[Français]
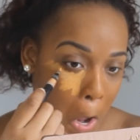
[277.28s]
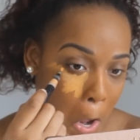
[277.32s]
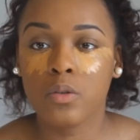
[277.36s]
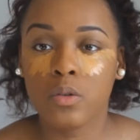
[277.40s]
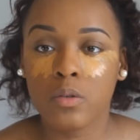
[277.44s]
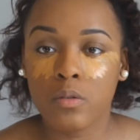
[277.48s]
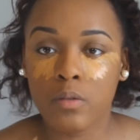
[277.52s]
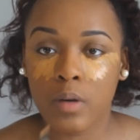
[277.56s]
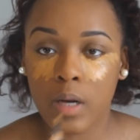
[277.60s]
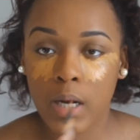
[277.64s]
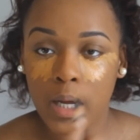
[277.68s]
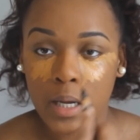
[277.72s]

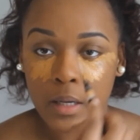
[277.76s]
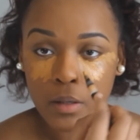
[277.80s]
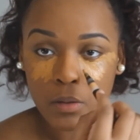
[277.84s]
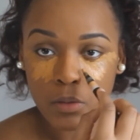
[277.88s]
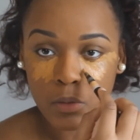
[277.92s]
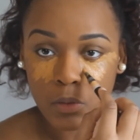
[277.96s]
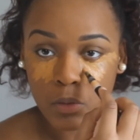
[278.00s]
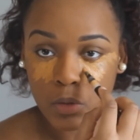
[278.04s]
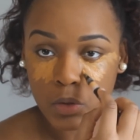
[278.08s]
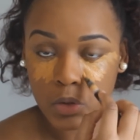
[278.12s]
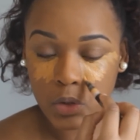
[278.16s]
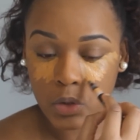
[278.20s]
Donc voilà,
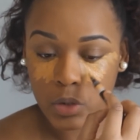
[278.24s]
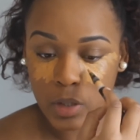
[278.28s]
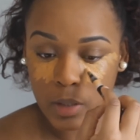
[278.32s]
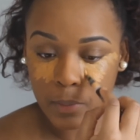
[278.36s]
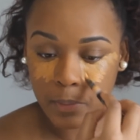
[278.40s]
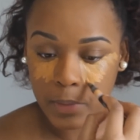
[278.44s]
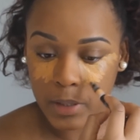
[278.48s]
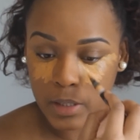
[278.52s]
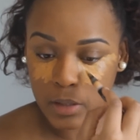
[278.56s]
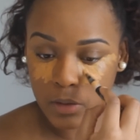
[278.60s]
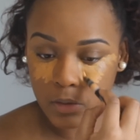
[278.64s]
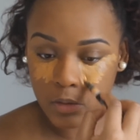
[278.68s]
donc j'en
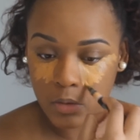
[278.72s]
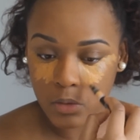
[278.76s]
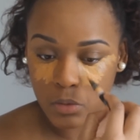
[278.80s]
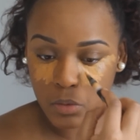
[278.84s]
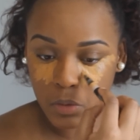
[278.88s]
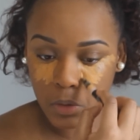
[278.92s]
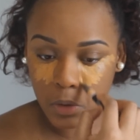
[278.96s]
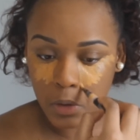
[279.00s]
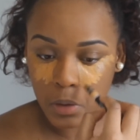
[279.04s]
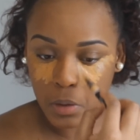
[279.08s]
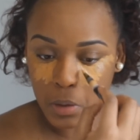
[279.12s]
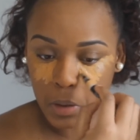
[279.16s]
applique
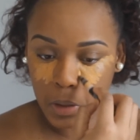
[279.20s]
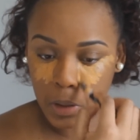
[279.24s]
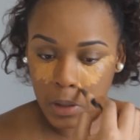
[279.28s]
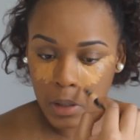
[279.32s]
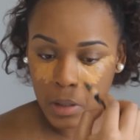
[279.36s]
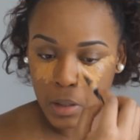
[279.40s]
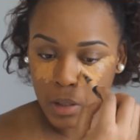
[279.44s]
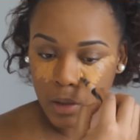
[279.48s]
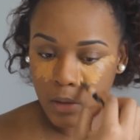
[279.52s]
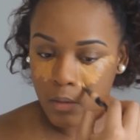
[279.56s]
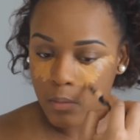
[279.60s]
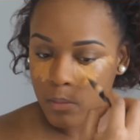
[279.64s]
sur
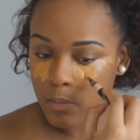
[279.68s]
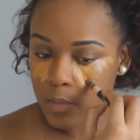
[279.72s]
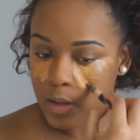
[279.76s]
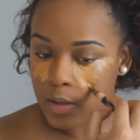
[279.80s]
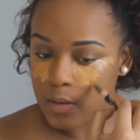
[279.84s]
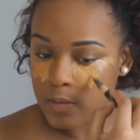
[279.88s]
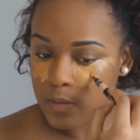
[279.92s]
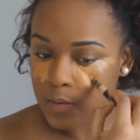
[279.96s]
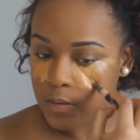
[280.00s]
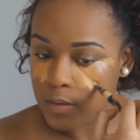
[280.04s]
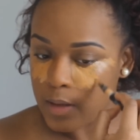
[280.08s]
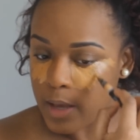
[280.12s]

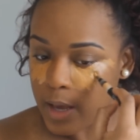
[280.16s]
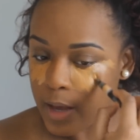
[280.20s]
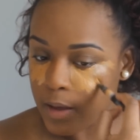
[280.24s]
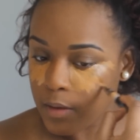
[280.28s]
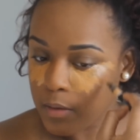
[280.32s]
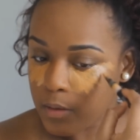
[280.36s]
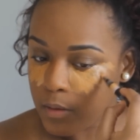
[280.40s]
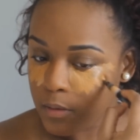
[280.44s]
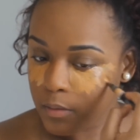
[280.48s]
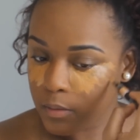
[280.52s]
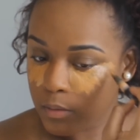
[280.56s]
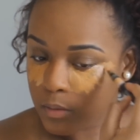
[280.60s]
mes
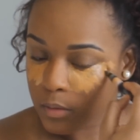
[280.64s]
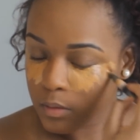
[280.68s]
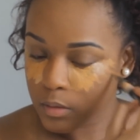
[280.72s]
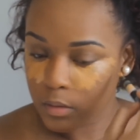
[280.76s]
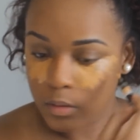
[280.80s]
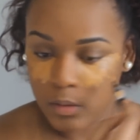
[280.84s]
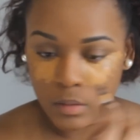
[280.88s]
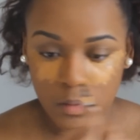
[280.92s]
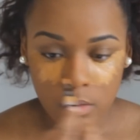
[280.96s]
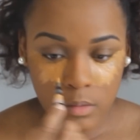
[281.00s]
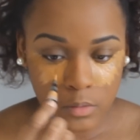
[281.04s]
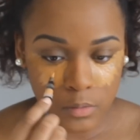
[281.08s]
cernes,
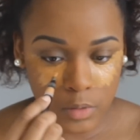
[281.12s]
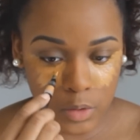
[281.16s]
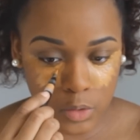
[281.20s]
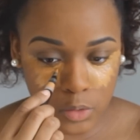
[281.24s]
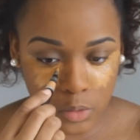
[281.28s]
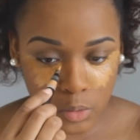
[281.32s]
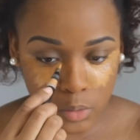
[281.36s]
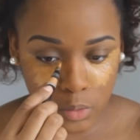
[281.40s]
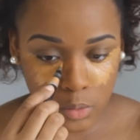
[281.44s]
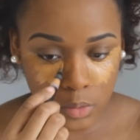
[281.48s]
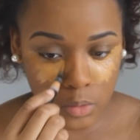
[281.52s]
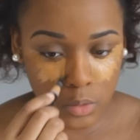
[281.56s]
enfin
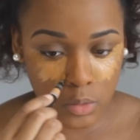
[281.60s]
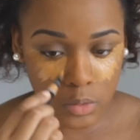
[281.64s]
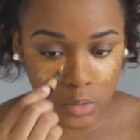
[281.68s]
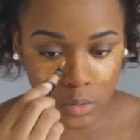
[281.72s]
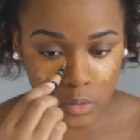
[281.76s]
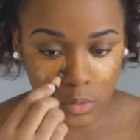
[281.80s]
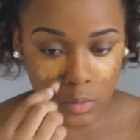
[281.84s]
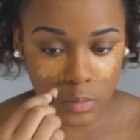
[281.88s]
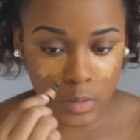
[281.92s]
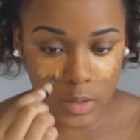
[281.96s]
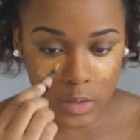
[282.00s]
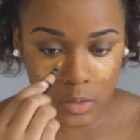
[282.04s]
sur le
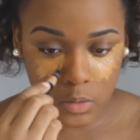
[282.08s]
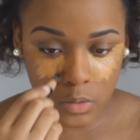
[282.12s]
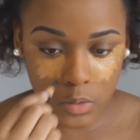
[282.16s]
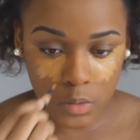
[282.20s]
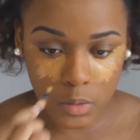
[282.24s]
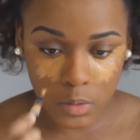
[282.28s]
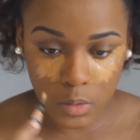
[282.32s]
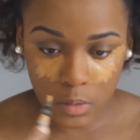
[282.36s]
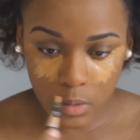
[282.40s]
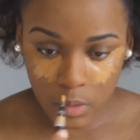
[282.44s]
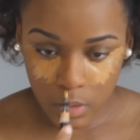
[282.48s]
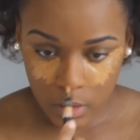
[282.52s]
dessus de mes
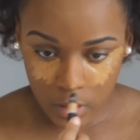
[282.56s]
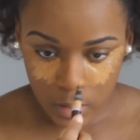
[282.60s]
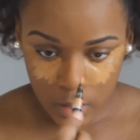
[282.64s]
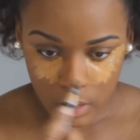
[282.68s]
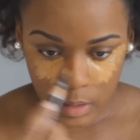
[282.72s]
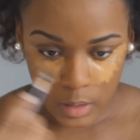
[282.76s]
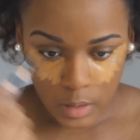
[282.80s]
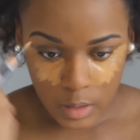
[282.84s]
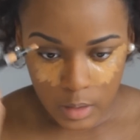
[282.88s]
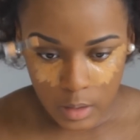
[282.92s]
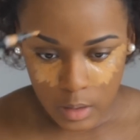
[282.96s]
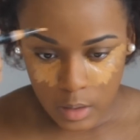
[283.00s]
yeux,
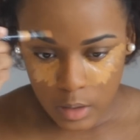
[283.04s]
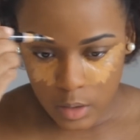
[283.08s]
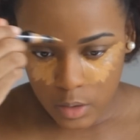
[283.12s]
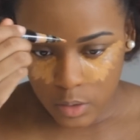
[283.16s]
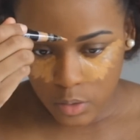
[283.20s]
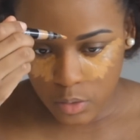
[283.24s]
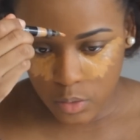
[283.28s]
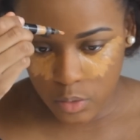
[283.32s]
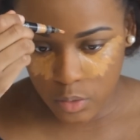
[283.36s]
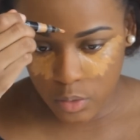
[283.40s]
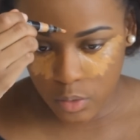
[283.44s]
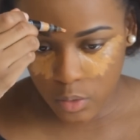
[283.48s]

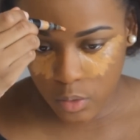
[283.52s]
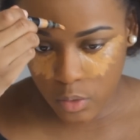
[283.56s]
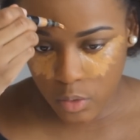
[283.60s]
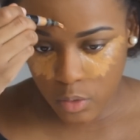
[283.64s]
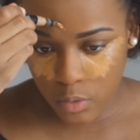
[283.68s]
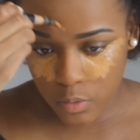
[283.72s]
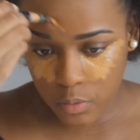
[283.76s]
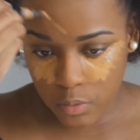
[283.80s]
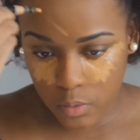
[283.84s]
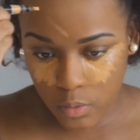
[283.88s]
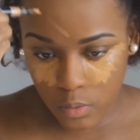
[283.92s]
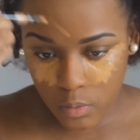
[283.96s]
sur
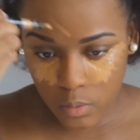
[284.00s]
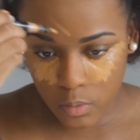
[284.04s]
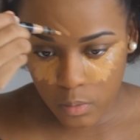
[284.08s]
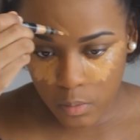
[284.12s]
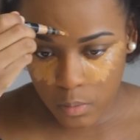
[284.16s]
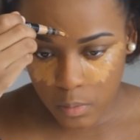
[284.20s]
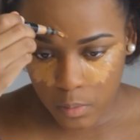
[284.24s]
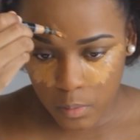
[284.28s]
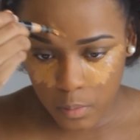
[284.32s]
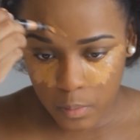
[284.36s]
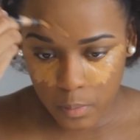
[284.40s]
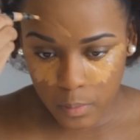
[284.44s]
le front